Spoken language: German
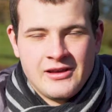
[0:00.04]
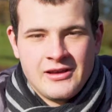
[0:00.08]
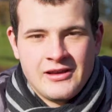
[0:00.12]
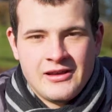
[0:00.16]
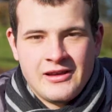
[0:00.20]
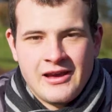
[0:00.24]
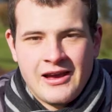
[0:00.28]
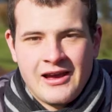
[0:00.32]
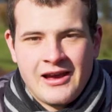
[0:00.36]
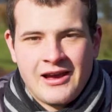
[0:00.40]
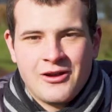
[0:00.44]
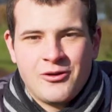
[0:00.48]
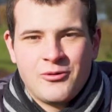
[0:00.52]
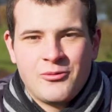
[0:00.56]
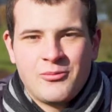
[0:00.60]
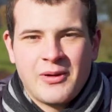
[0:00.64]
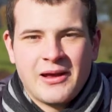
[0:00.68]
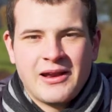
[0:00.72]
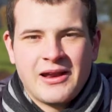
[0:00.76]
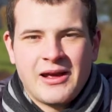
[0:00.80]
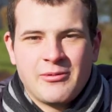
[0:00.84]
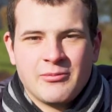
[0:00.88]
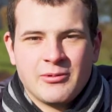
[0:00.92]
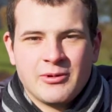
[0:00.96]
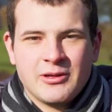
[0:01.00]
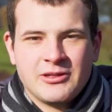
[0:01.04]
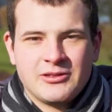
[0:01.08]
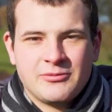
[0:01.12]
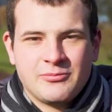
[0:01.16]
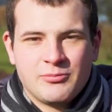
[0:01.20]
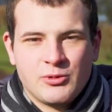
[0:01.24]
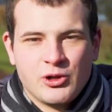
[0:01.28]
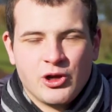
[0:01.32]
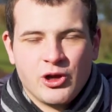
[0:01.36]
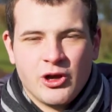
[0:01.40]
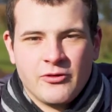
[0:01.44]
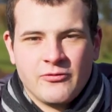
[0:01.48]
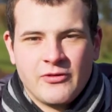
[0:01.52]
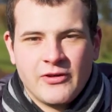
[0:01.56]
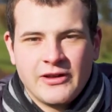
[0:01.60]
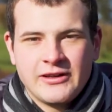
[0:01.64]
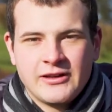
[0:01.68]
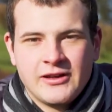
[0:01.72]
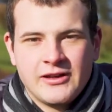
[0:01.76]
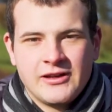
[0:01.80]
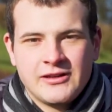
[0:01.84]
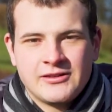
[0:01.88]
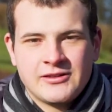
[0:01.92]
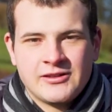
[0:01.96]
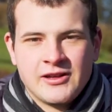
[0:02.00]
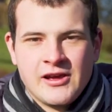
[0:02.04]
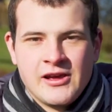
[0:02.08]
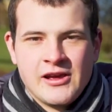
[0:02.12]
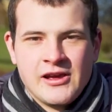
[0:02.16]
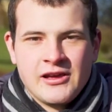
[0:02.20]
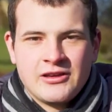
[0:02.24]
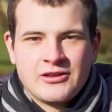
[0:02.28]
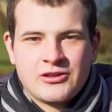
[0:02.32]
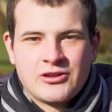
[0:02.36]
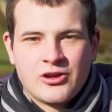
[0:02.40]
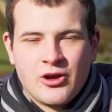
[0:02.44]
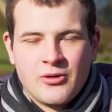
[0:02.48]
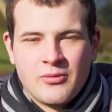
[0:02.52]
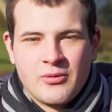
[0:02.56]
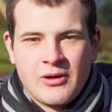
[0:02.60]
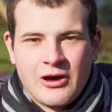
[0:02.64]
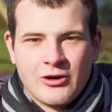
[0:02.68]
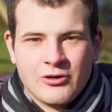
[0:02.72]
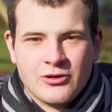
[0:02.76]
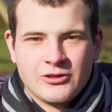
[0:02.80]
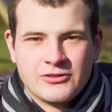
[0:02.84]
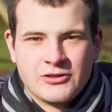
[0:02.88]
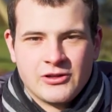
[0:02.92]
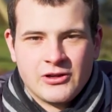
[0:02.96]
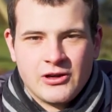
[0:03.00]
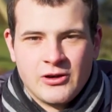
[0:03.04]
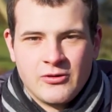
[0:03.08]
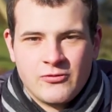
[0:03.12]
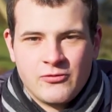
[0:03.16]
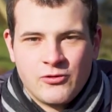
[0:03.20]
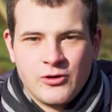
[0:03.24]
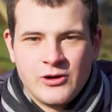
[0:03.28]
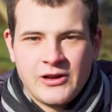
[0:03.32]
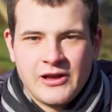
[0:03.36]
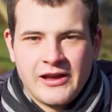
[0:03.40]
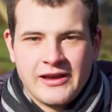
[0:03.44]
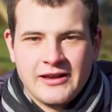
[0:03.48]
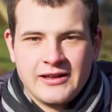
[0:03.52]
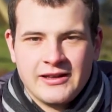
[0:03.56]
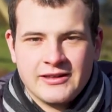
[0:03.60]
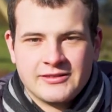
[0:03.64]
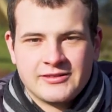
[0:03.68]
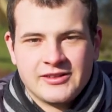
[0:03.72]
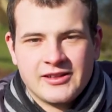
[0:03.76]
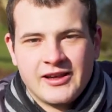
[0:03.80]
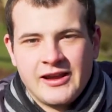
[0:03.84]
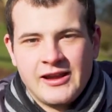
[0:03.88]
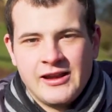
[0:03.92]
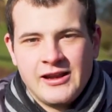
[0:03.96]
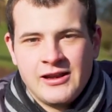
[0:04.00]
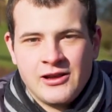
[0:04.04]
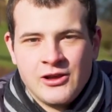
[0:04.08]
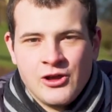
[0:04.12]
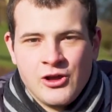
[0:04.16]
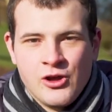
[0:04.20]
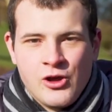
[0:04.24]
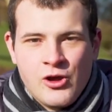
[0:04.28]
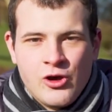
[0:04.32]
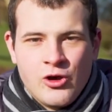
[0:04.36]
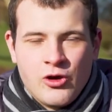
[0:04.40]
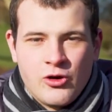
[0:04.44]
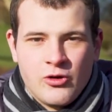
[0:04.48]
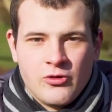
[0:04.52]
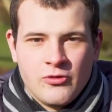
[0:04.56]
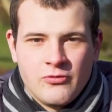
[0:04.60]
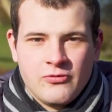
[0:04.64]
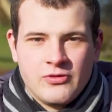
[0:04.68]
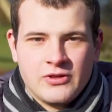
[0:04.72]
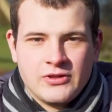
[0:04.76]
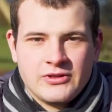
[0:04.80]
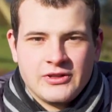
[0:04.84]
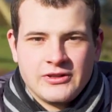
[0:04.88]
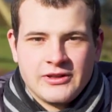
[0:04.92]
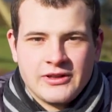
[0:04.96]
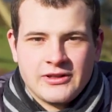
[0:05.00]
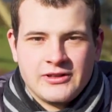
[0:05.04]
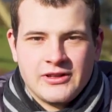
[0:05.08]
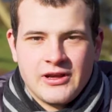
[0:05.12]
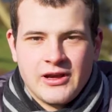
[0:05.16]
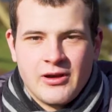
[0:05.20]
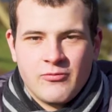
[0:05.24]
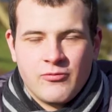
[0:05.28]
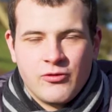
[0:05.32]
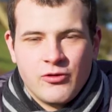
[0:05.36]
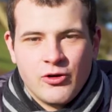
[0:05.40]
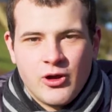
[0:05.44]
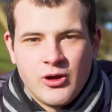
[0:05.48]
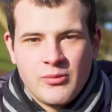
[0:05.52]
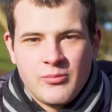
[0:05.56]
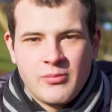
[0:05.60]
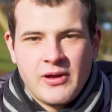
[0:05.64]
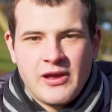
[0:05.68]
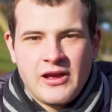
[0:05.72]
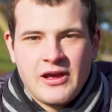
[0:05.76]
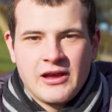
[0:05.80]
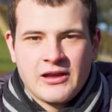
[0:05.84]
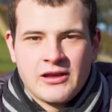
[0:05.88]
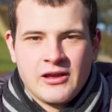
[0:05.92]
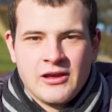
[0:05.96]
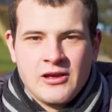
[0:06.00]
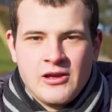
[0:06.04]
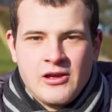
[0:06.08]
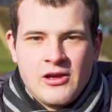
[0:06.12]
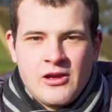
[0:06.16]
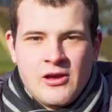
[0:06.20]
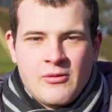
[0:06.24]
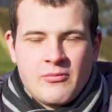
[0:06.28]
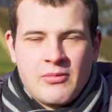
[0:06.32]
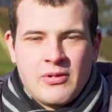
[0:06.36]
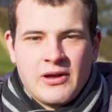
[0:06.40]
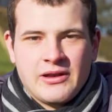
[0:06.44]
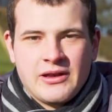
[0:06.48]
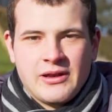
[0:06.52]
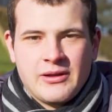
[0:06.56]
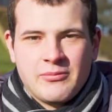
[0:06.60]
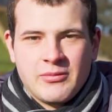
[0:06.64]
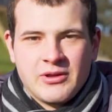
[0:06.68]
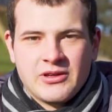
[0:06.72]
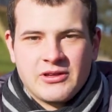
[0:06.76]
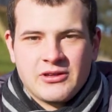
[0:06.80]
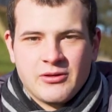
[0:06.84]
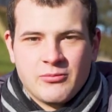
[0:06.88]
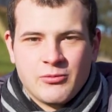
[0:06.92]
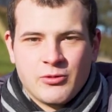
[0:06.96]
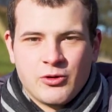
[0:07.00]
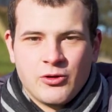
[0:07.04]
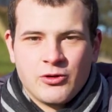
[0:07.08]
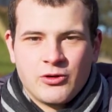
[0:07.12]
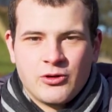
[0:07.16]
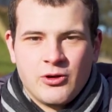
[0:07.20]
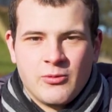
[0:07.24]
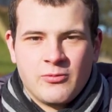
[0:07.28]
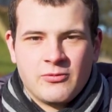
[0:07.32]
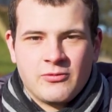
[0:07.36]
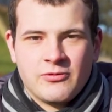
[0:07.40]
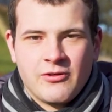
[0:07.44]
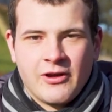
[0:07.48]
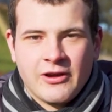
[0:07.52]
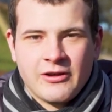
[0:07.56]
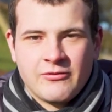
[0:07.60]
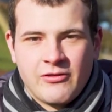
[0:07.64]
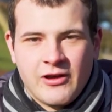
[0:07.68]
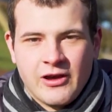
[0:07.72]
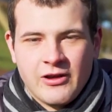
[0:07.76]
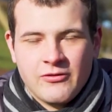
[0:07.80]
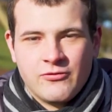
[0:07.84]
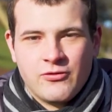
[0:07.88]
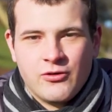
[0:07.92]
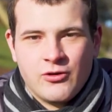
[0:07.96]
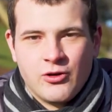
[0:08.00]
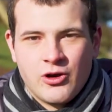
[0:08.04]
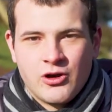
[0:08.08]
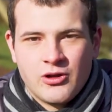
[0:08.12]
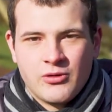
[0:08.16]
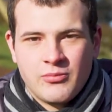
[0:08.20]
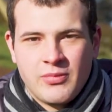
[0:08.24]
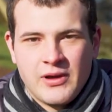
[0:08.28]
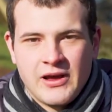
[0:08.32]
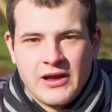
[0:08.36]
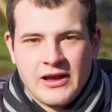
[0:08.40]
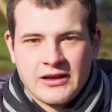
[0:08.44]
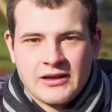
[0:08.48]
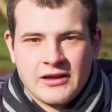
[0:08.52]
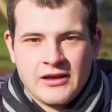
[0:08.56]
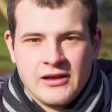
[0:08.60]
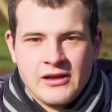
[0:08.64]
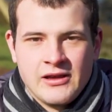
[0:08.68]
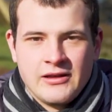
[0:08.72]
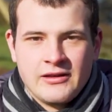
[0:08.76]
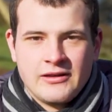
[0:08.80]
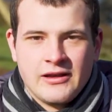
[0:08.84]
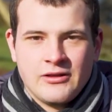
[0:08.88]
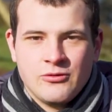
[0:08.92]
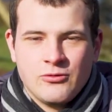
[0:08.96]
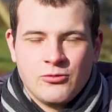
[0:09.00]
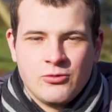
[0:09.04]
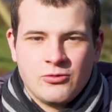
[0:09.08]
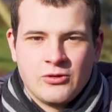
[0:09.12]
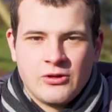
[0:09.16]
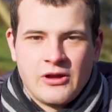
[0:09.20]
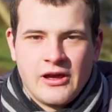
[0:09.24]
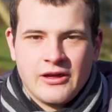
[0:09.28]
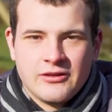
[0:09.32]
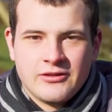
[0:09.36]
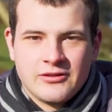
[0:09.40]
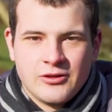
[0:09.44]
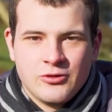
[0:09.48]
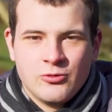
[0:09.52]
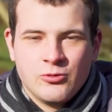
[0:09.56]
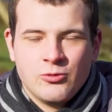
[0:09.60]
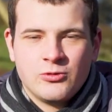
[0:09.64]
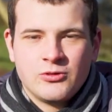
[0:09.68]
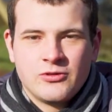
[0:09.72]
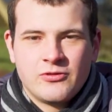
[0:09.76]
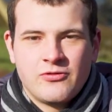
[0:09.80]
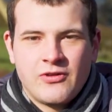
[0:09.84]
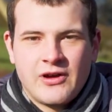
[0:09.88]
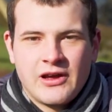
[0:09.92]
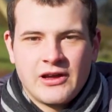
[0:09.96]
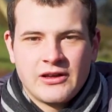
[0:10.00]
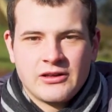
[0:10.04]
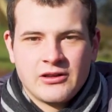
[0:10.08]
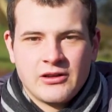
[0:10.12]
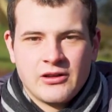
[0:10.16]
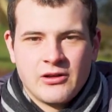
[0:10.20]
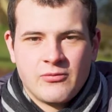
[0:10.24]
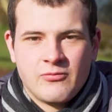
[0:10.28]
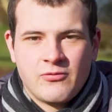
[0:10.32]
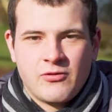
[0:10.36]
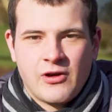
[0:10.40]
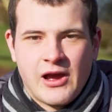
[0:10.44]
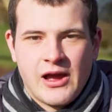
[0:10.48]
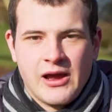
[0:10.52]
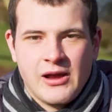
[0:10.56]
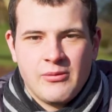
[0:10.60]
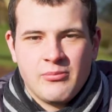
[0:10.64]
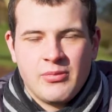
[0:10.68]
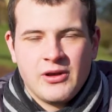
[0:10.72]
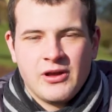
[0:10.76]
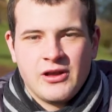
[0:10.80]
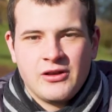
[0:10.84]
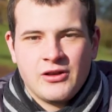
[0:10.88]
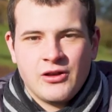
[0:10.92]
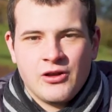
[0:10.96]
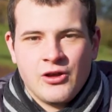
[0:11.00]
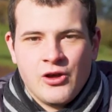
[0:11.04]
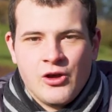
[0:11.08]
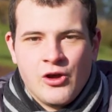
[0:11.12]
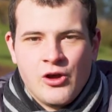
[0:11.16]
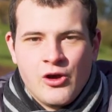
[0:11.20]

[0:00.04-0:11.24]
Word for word: Ja, hallo, mein Name ist Björn Bettels. Ich komme aus äh, Fulda-Edelzell und wir sind jetzt hier am Florenberg, bei dem ich im rhön Zweigverein Florenberg der Ju erste Jugendwart im Verein bin.